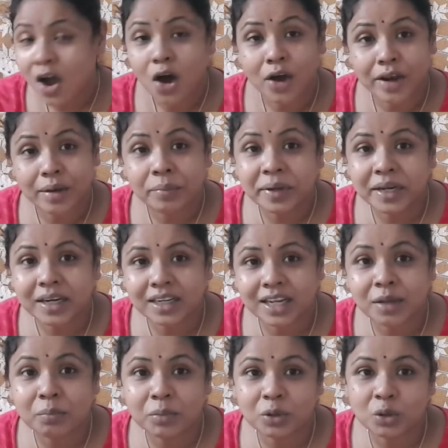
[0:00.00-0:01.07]
और अभी के
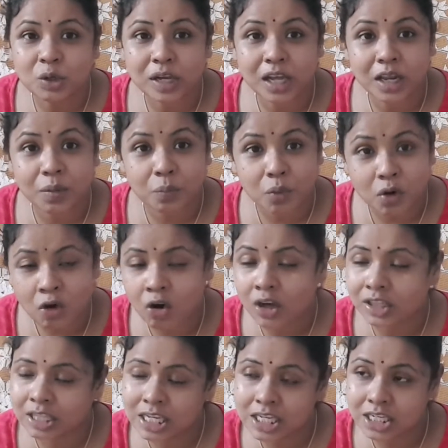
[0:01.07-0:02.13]
टाइम में तो खैर
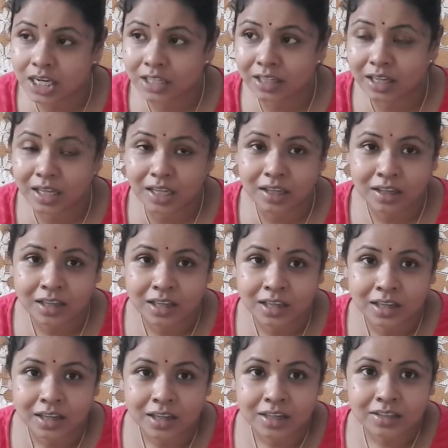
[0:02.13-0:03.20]
बहुत ही ज़्यादा है
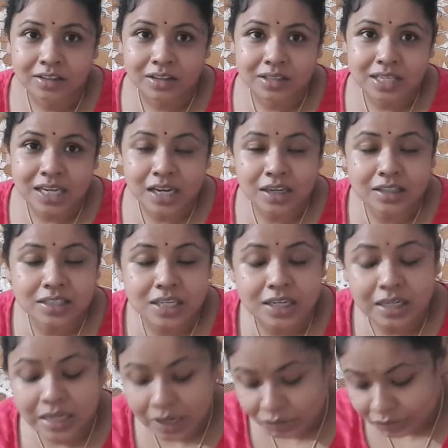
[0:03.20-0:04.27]
जैसे अक्सर
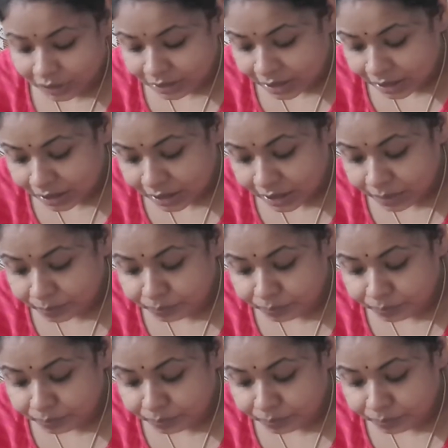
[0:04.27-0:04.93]
क्या होता था कि